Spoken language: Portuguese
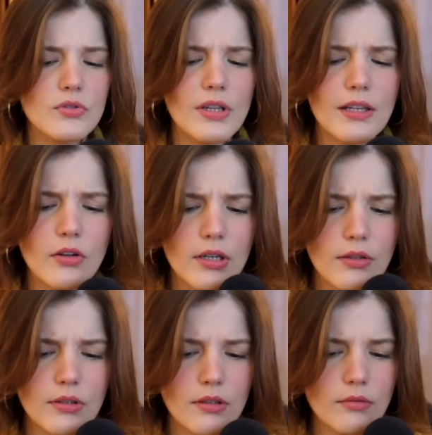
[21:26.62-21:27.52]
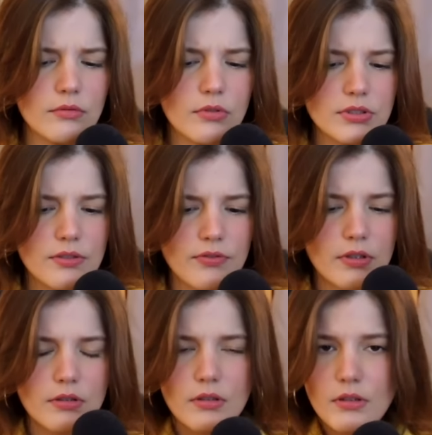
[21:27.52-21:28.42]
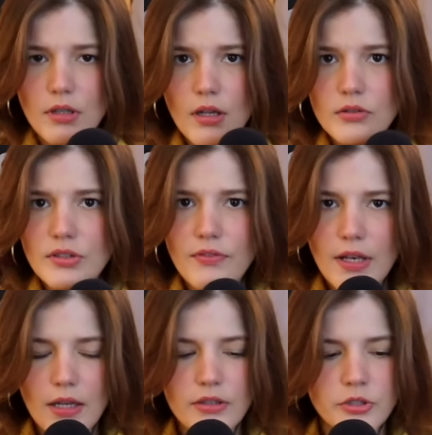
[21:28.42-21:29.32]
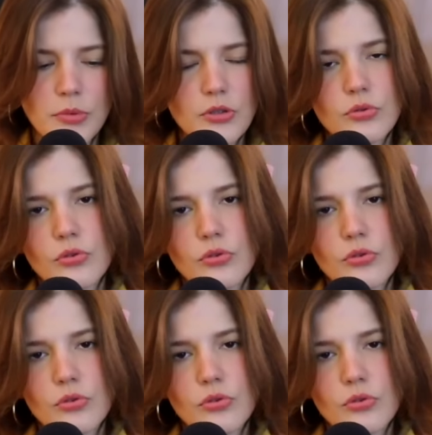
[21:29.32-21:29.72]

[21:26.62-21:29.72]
E o zelador: Não, não, não, Christopher. Eu já falei, eu admito